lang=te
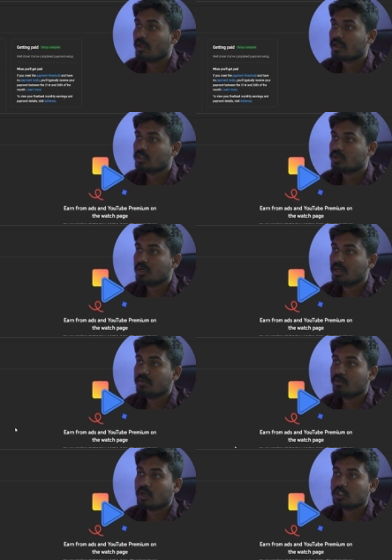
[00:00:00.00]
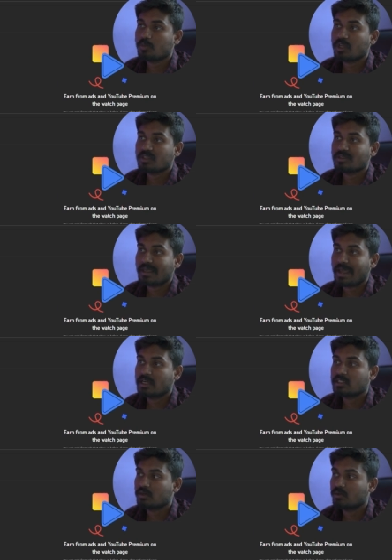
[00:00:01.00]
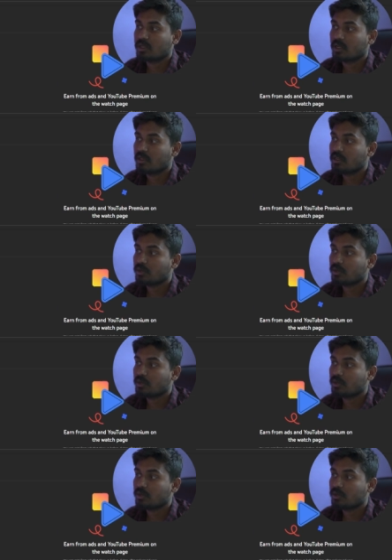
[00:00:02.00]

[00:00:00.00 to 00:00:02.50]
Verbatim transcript: ఇక్కడ చూడండి వాచ్ పేజెస్ యాడ్స్ అని ఉంది కదా